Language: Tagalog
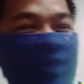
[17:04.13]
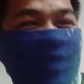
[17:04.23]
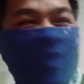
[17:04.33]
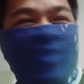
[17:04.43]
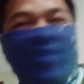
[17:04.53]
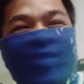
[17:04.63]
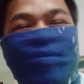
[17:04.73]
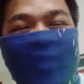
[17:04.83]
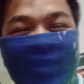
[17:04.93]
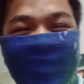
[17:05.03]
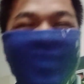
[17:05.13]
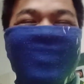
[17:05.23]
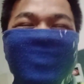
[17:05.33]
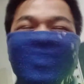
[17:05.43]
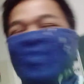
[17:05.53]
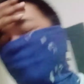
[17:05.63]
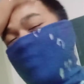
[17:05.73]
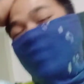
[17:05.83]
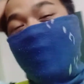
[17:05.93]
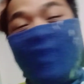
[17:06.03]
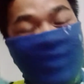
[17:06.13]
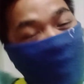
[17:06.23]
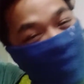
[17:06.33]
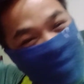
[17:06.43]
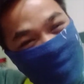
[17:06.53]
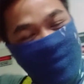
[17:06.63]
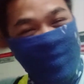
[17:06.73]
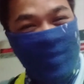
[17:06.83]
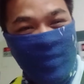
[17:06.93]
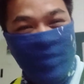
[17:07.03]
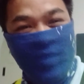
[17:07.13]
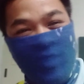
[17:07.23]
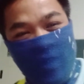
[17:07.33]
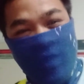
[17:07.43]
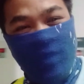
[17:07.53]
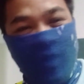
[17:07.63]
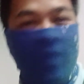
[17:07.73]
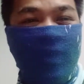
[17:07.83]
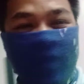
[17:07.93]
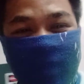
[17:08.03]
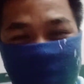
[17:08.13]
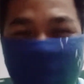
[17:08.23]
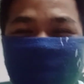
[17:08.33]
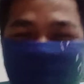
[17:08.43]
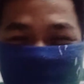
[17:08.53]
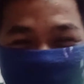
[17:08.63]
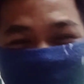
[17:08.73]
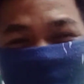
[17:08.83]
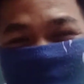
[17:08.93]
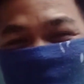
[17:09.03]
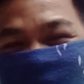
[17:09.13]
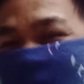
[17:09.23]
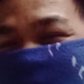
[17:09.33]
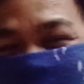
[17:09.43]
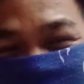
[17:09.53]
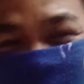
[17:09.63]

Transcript: lang tayo, no? Baka madali tayo. So, yun, na uh, may trabaho